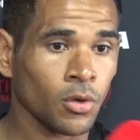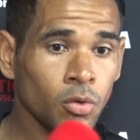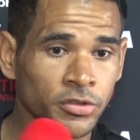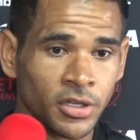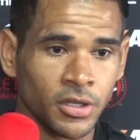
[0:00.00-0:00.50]

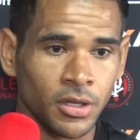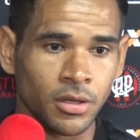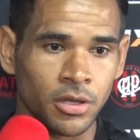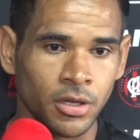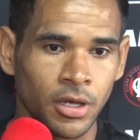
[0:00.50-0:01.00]
Com certeza,
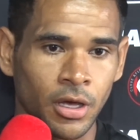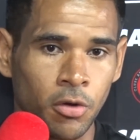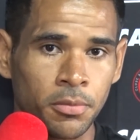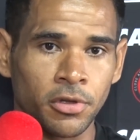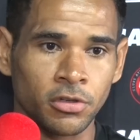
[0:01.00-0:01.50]
acho que é
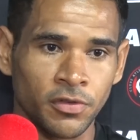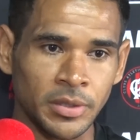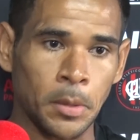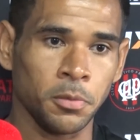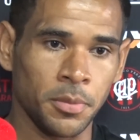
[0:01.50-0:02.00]
como nós
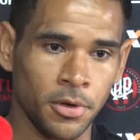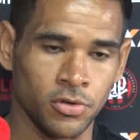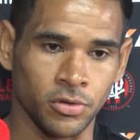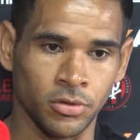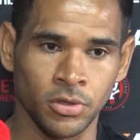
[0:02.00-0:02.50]
conversamos no primeiro
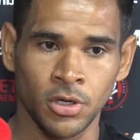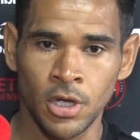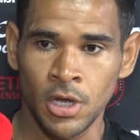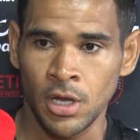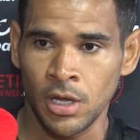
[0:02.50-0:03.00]
jogo.
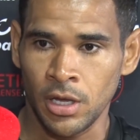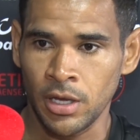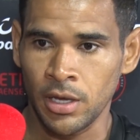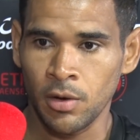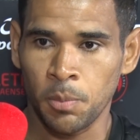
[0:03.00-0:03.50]

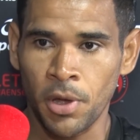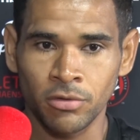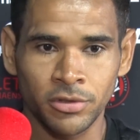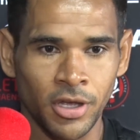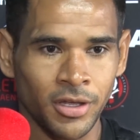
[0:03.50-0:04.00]
É, eu
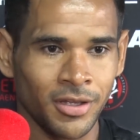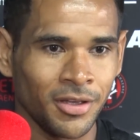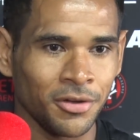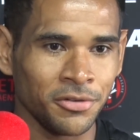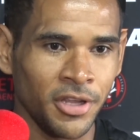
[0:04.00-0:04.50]
perguntei
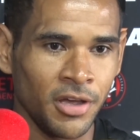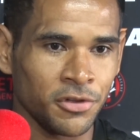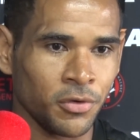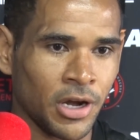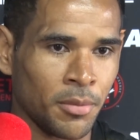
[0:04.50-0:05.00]
o
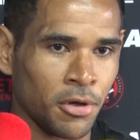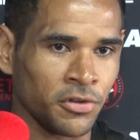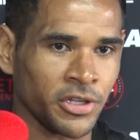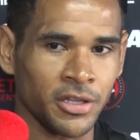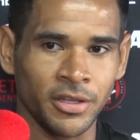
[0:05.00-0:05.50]
David qual era a maior
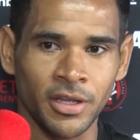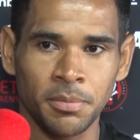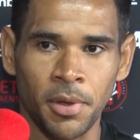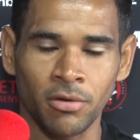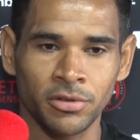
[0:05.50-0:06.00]
vontade dele,
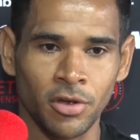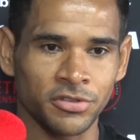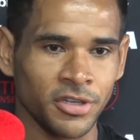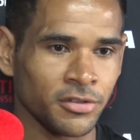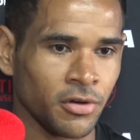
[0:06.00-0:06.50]
perguntei ao
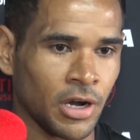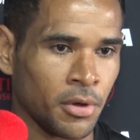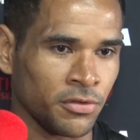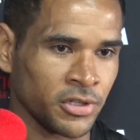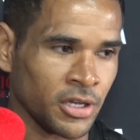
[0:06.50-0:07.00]
Santos qual era a
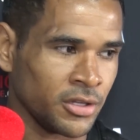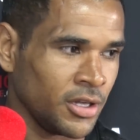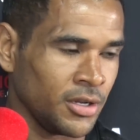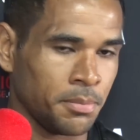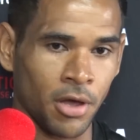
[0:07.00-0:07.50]
maior vontade
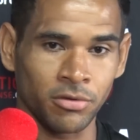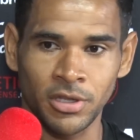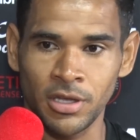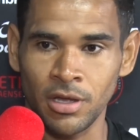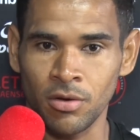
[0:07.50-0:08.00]
dele,
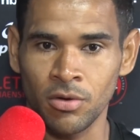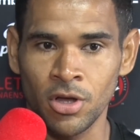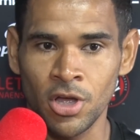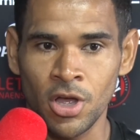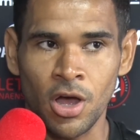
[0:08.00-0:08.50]
perguntei
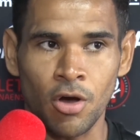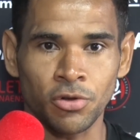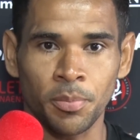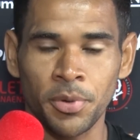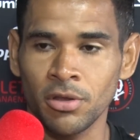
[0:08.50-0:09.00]
ao, ao
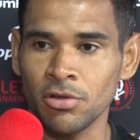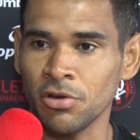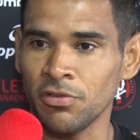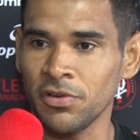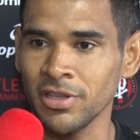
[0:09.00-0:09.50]
João Pedro, ao
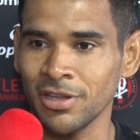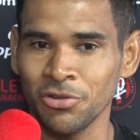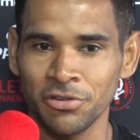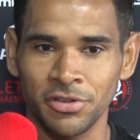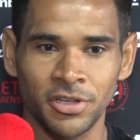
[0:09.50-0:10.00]
Giovanni, a
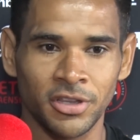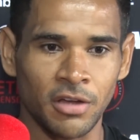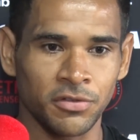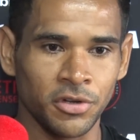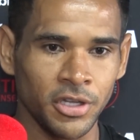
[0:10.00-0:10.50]
todos que
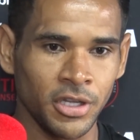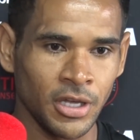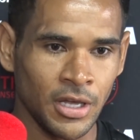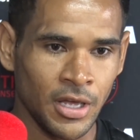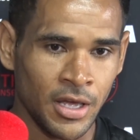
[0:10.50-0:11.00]
estavam ali.
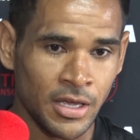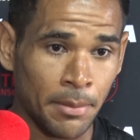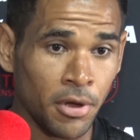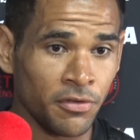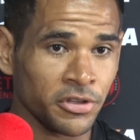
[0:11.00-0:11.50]
E
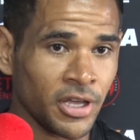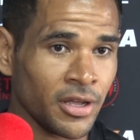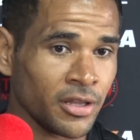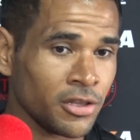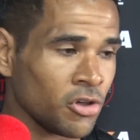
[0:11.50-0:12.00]
a maior vontade
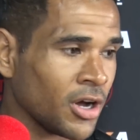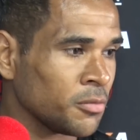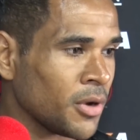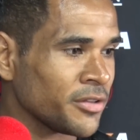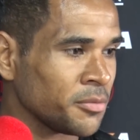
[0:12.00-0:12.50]
era ter
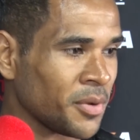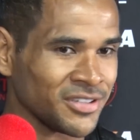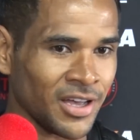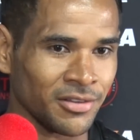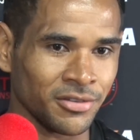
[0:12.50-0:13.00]
jogado mais ano
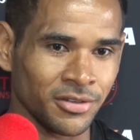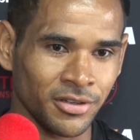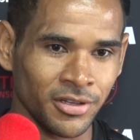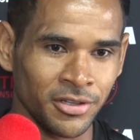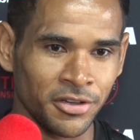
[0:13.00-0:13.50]
passado.
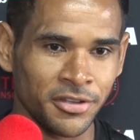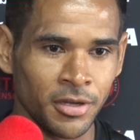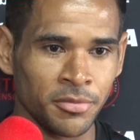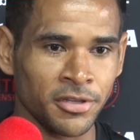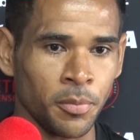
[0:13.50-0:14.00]
E nós
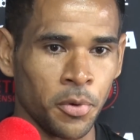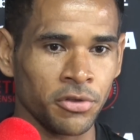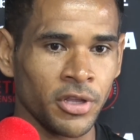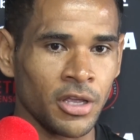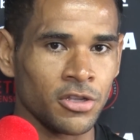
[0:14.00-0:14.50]
teríamos essa
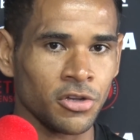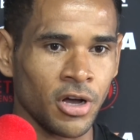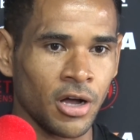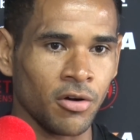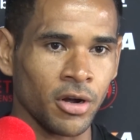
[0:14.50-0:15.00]
oportunidade de
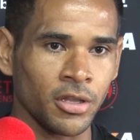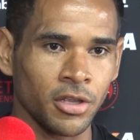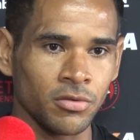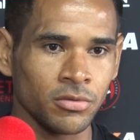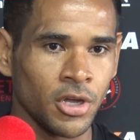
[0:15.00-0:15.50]
jogar agora.
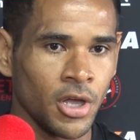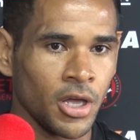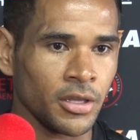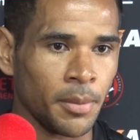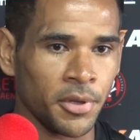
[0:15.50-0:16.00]
Então,
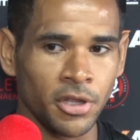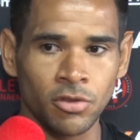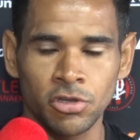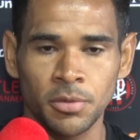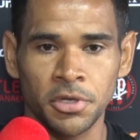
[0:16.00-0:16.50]
independente
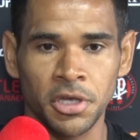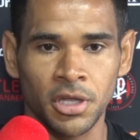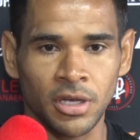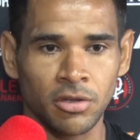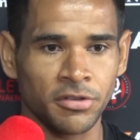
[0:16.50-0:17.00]
do time que
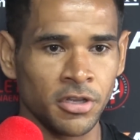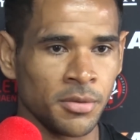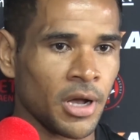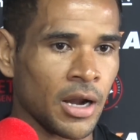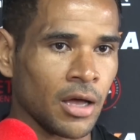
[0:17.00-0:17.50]
entrar, nós
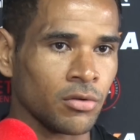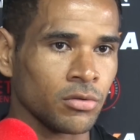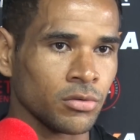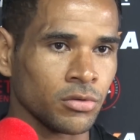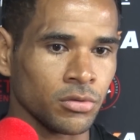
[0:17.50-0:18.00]
íamos encarar
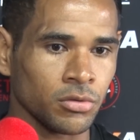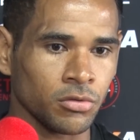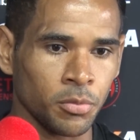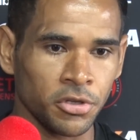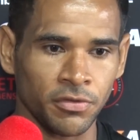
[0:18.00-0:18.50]
com, com,
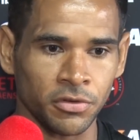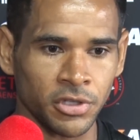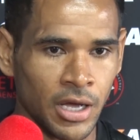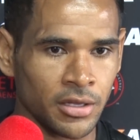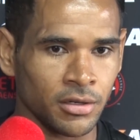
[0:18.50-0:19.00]
com muita
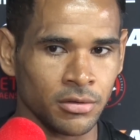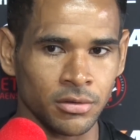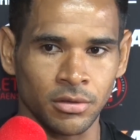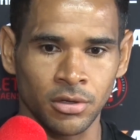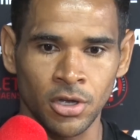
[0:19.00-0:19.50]
vontade,
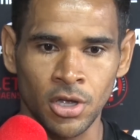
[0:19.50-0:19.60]
com,